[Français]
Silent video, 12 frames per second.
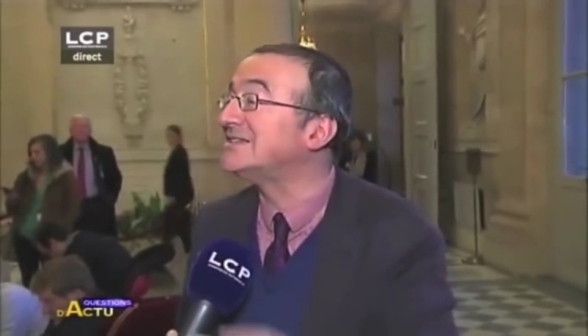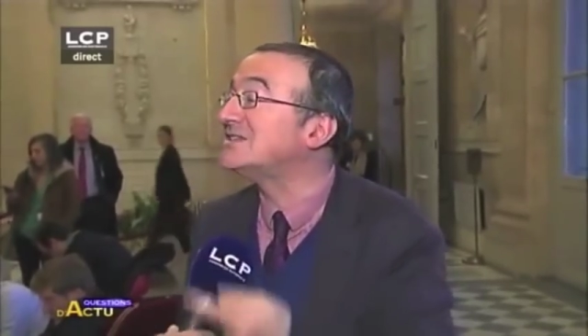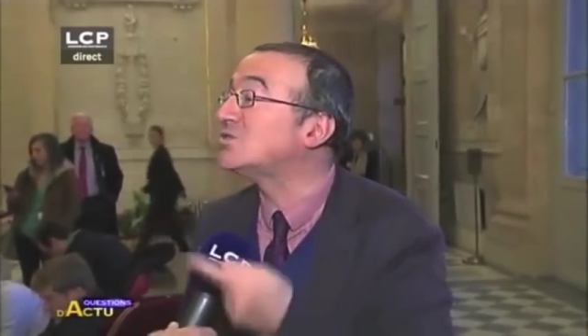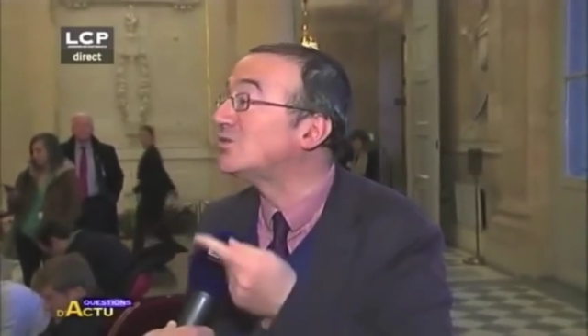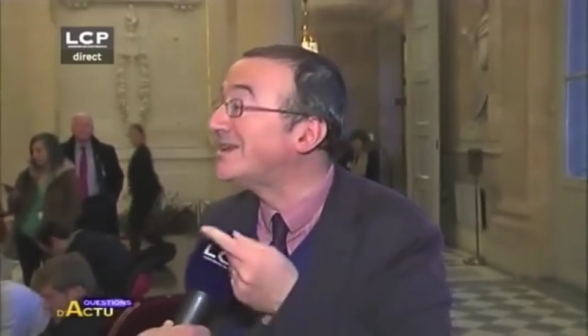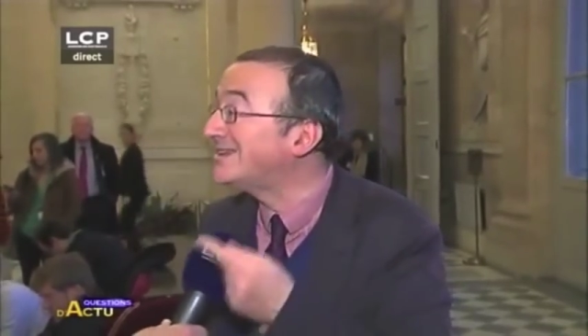
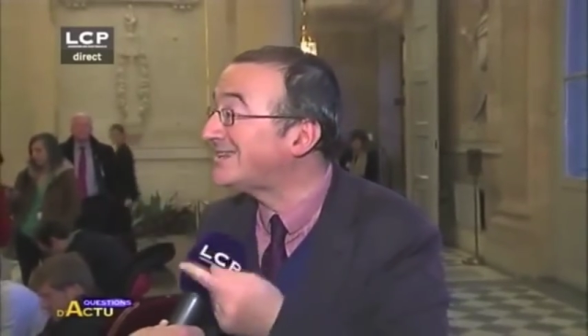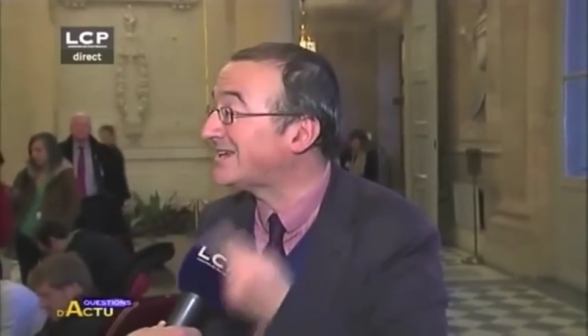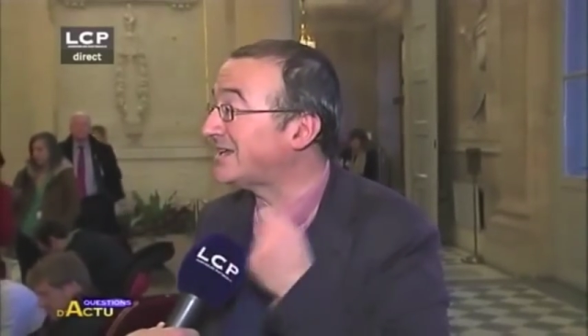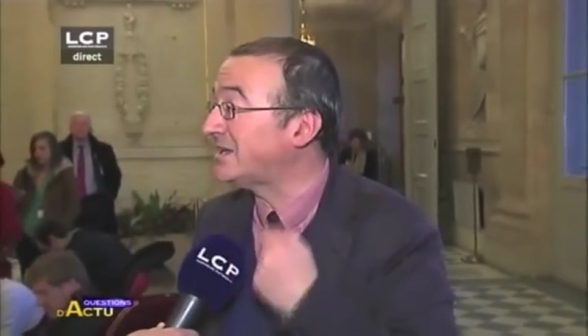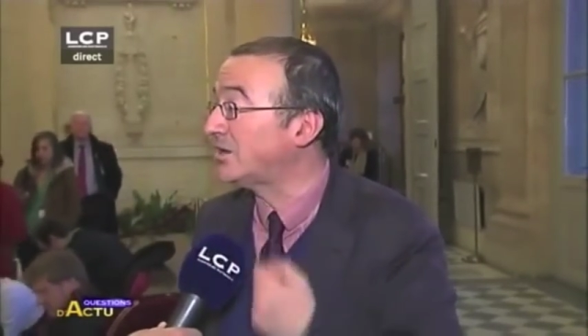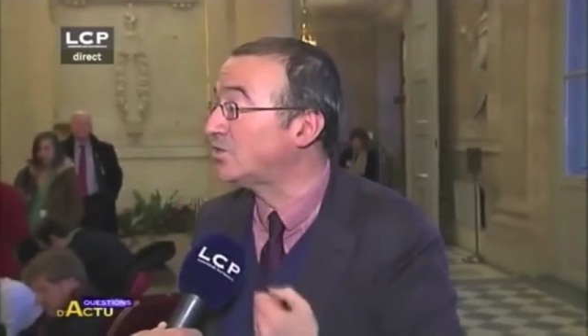c'est son
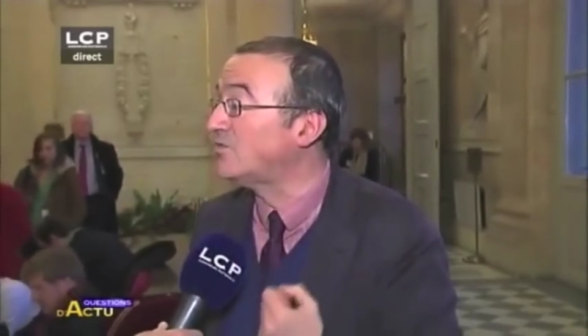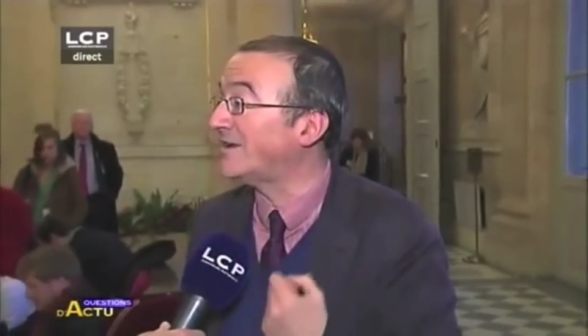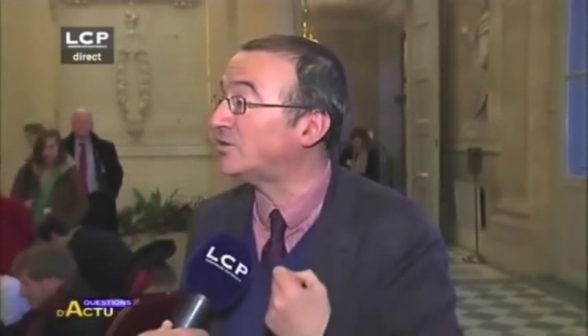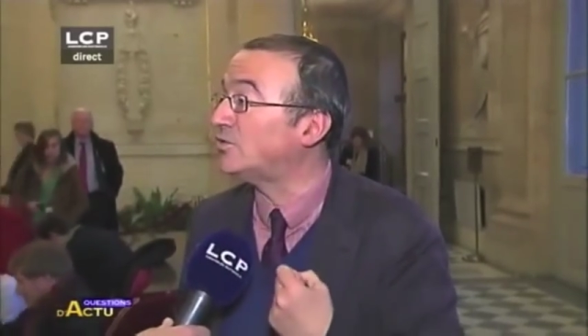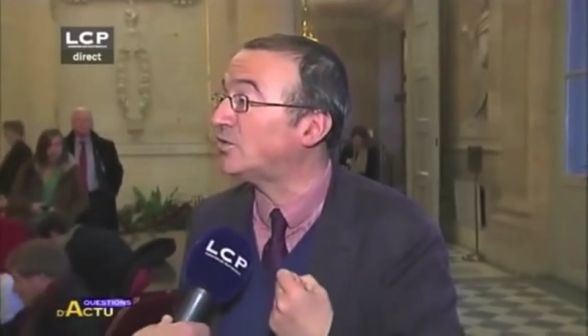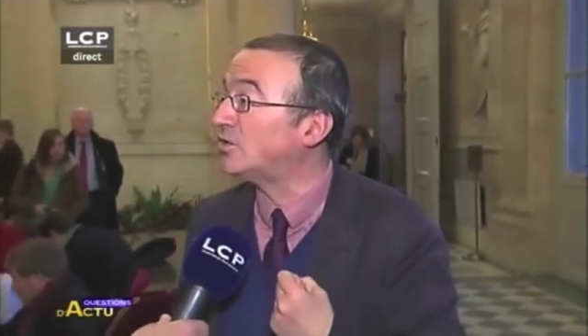intérêt,
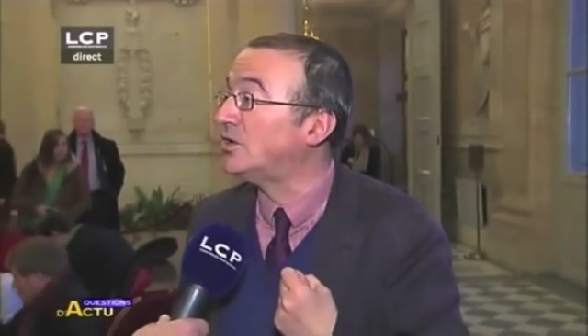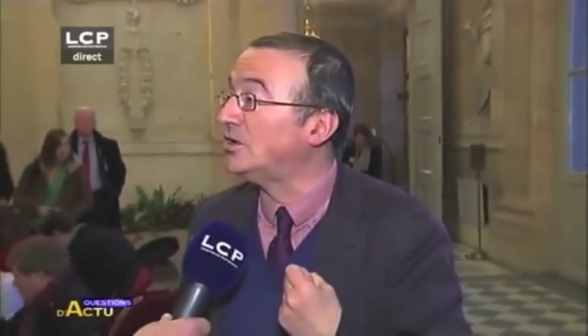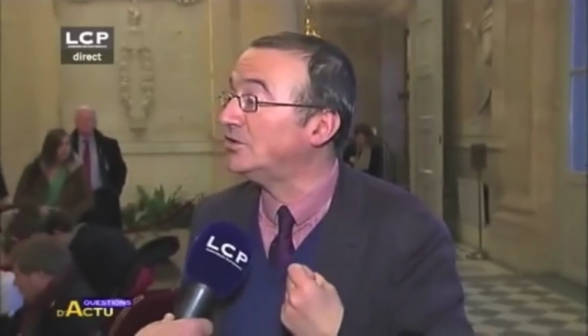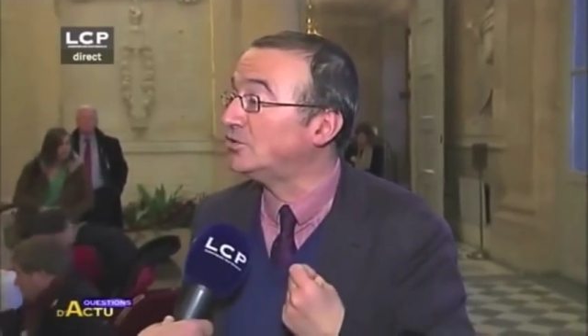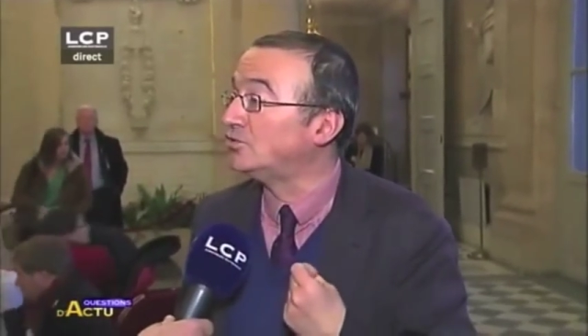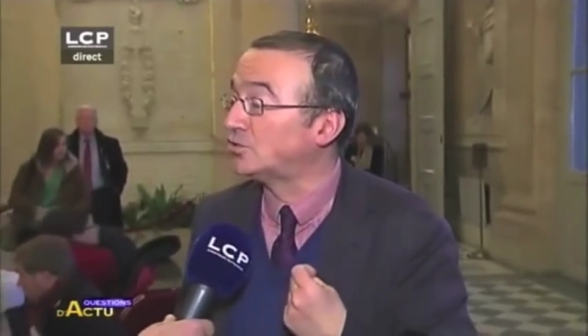gouvernement,
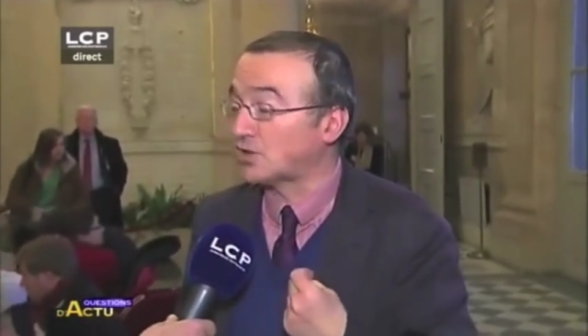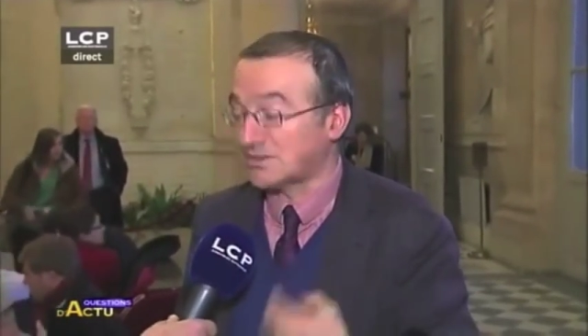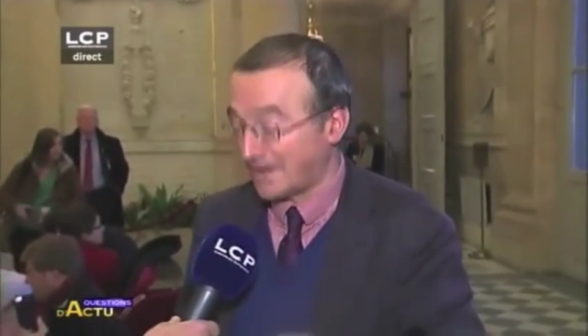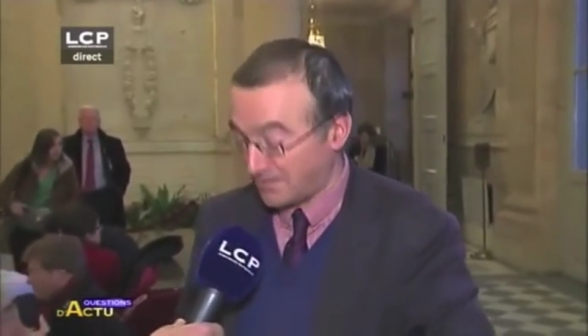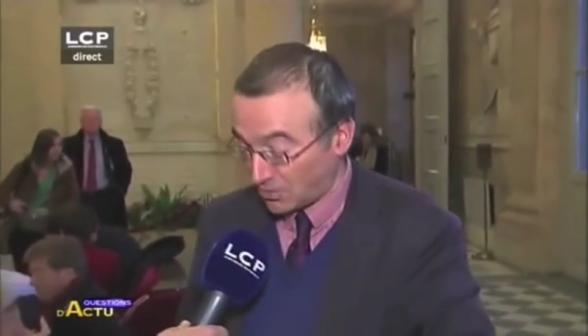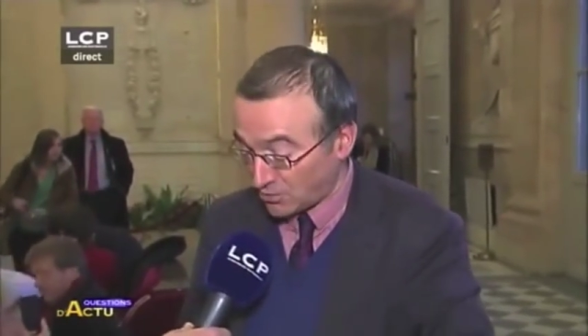de nous transmettre.